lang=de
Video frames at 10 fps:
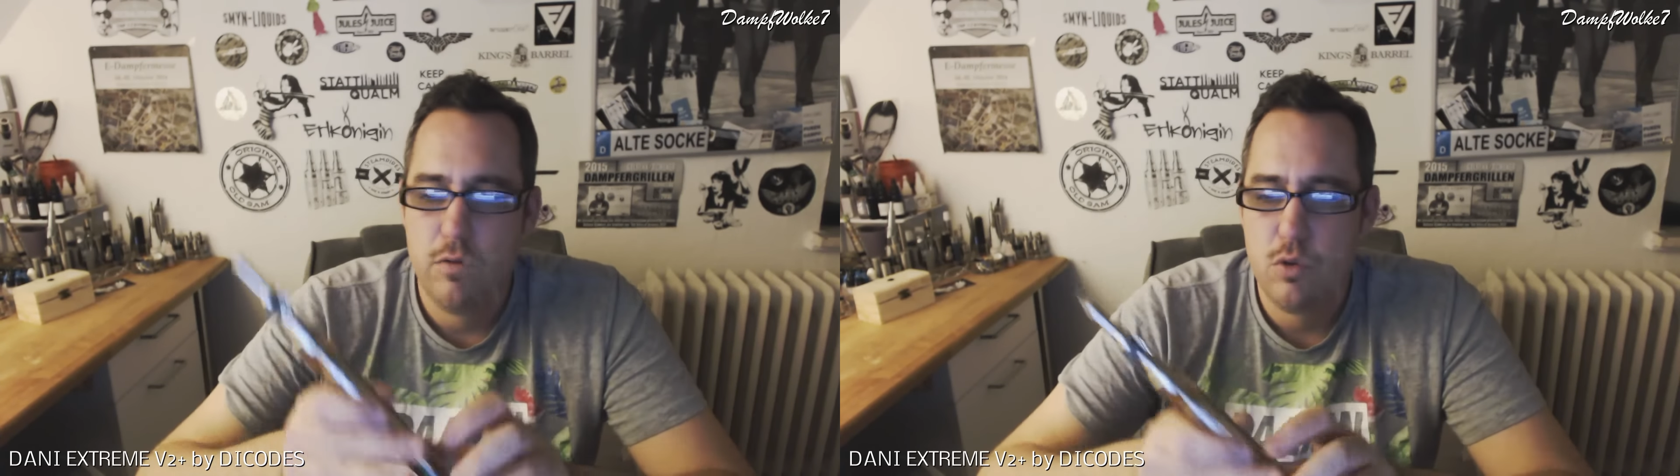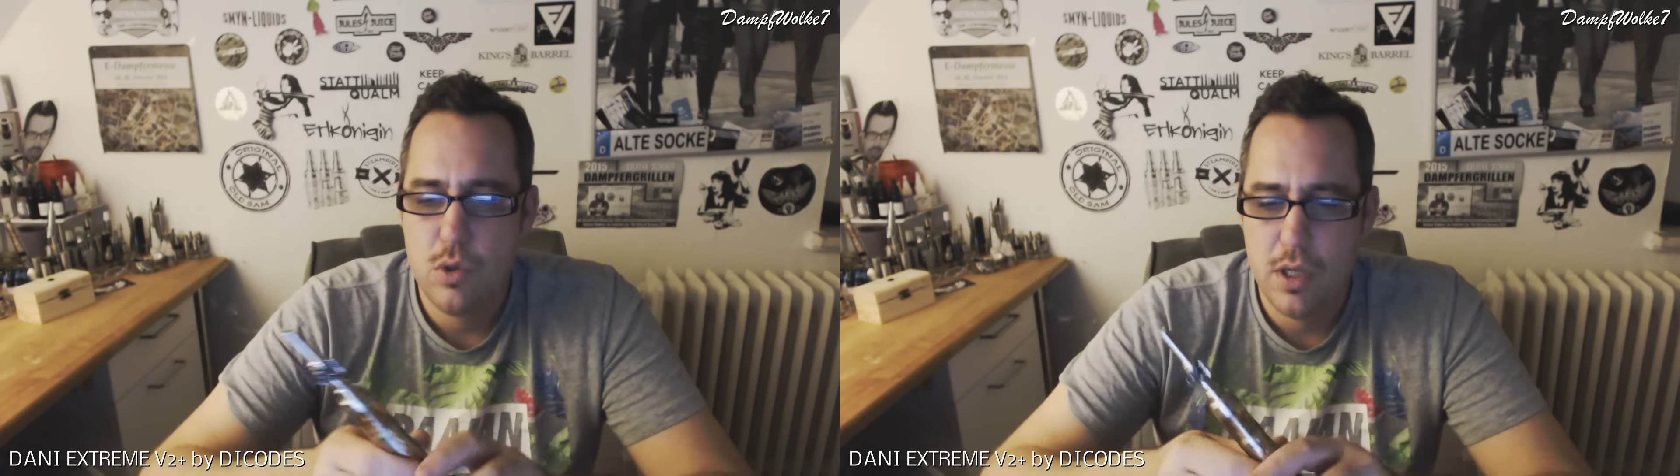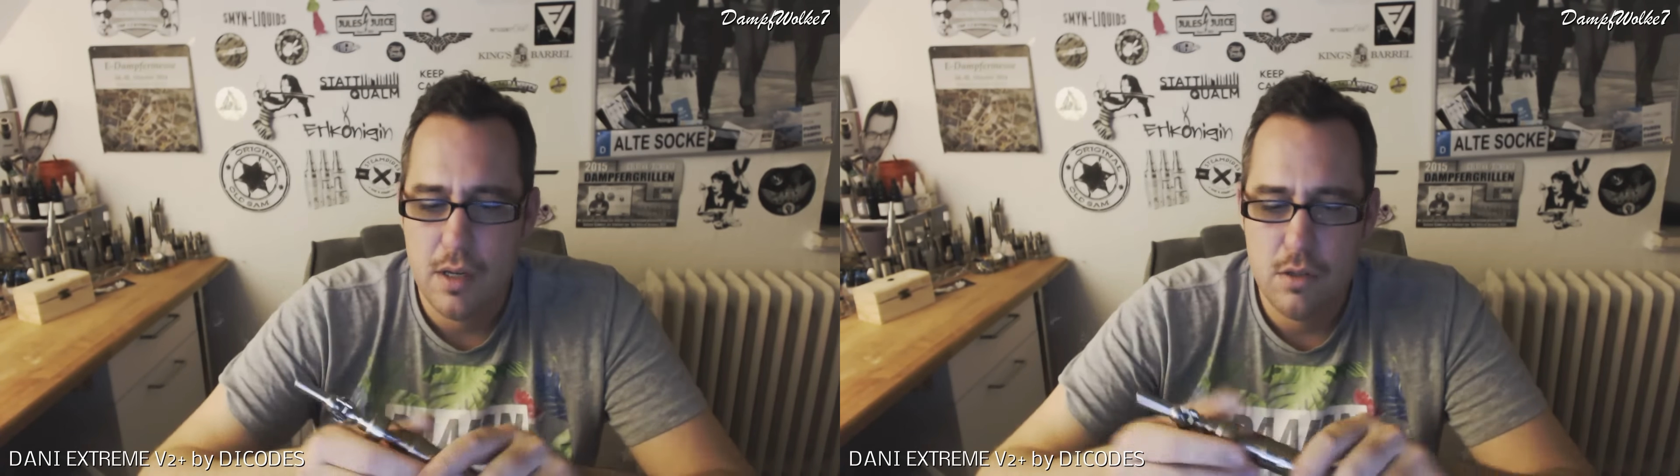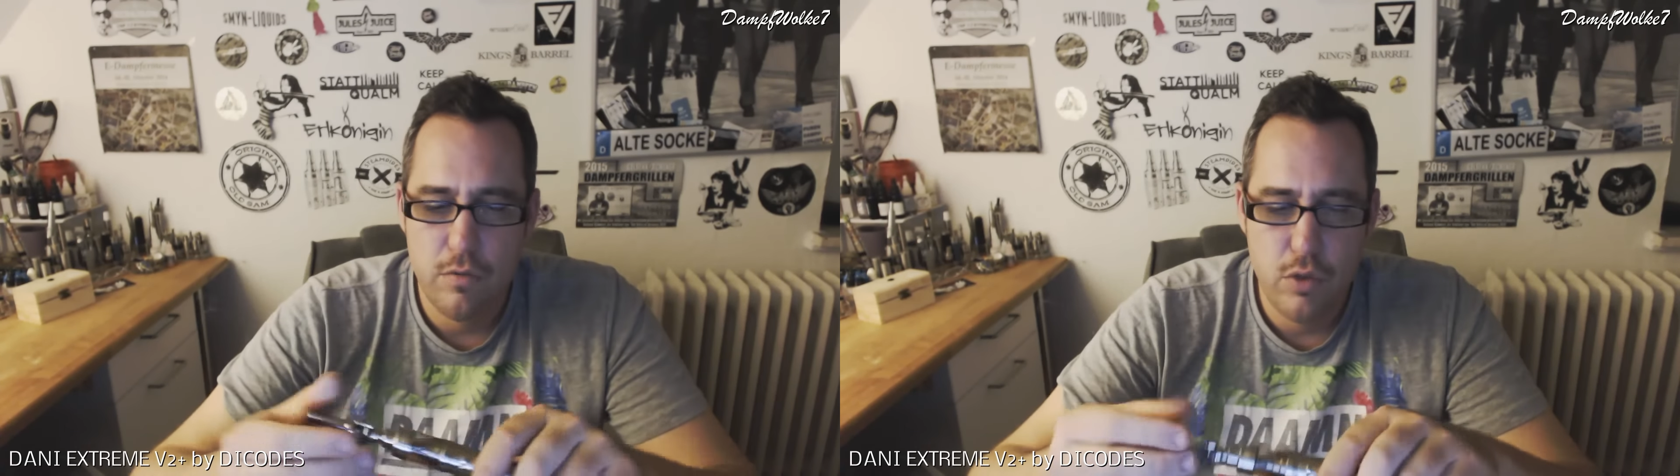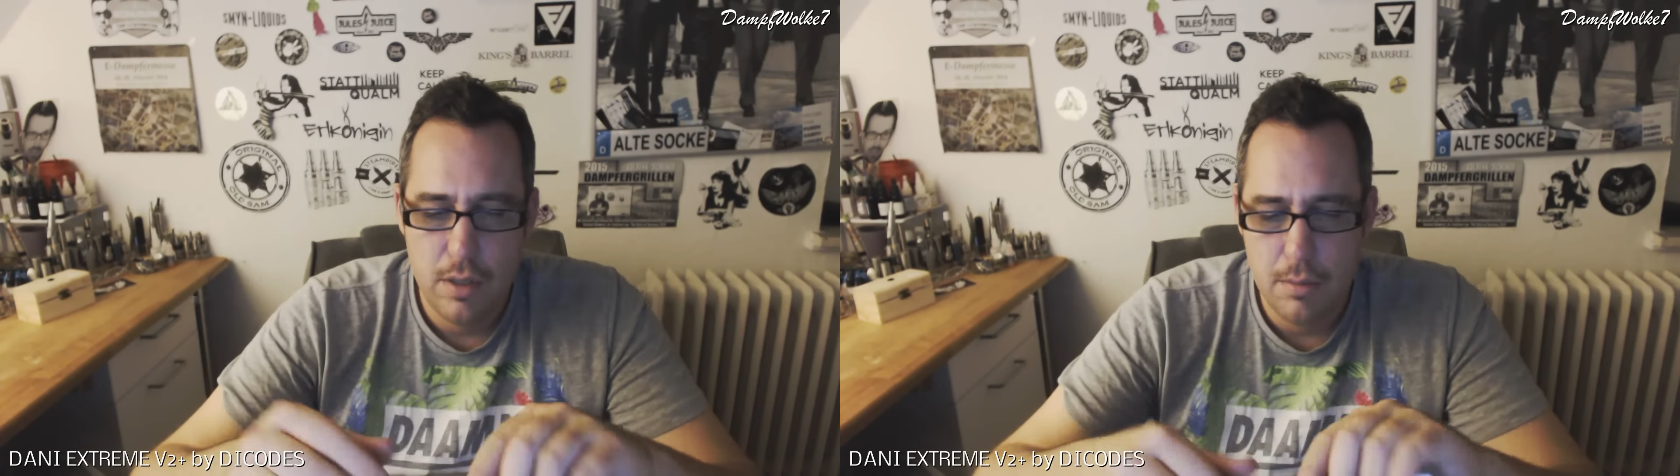Funktioniert
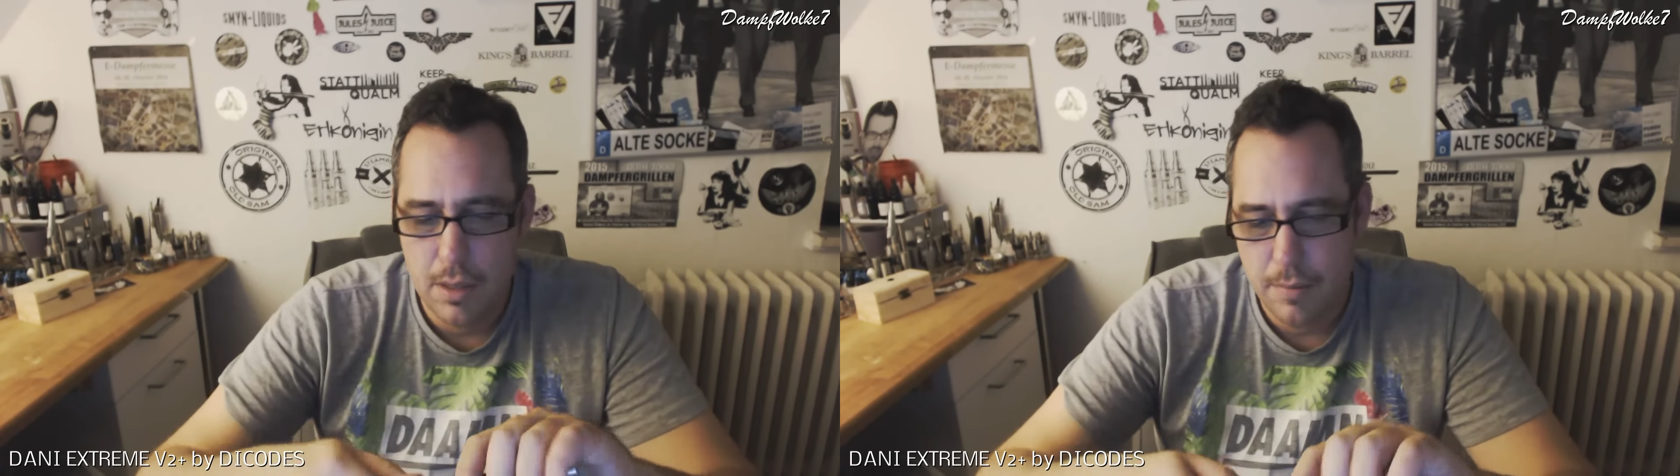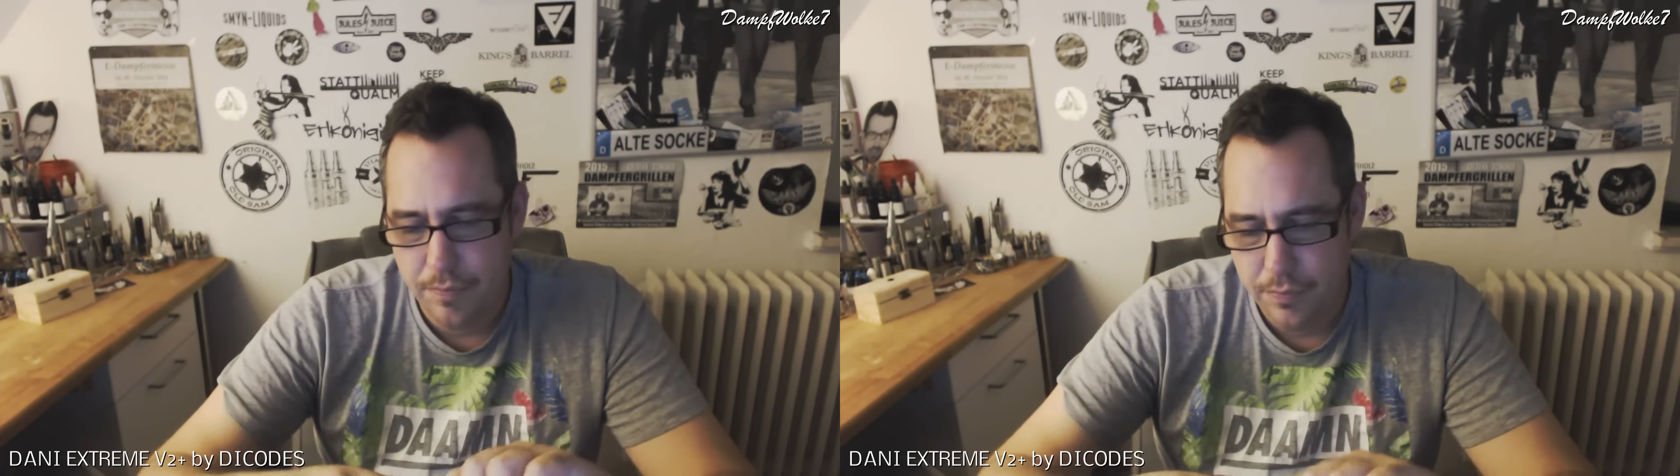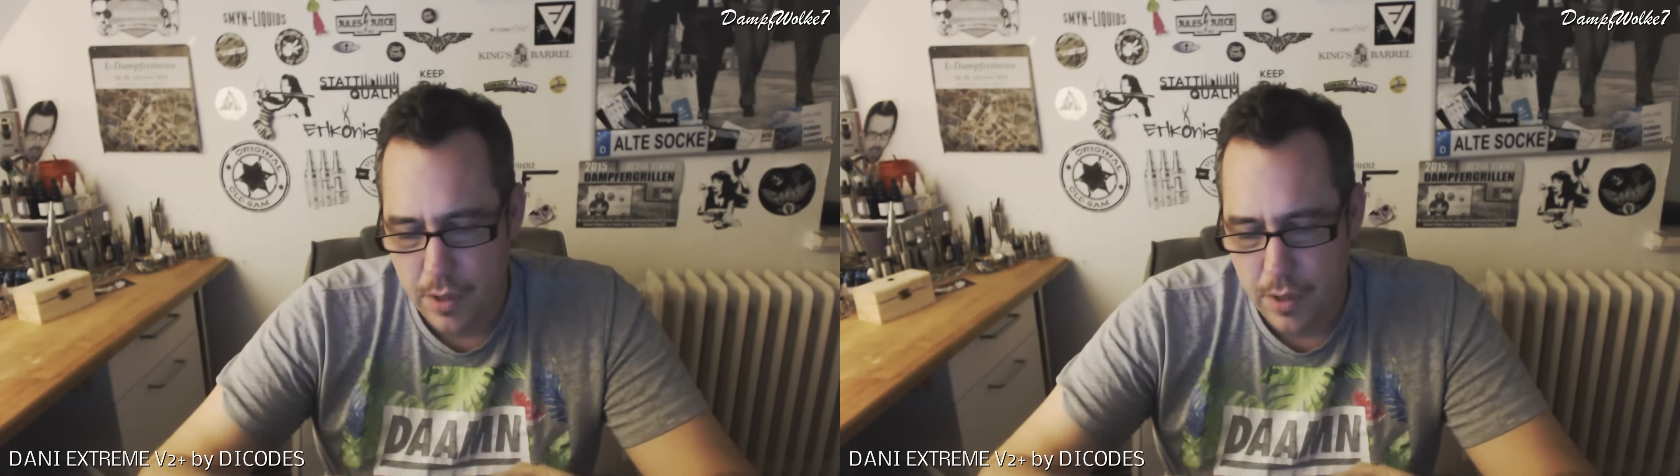also wunderbar.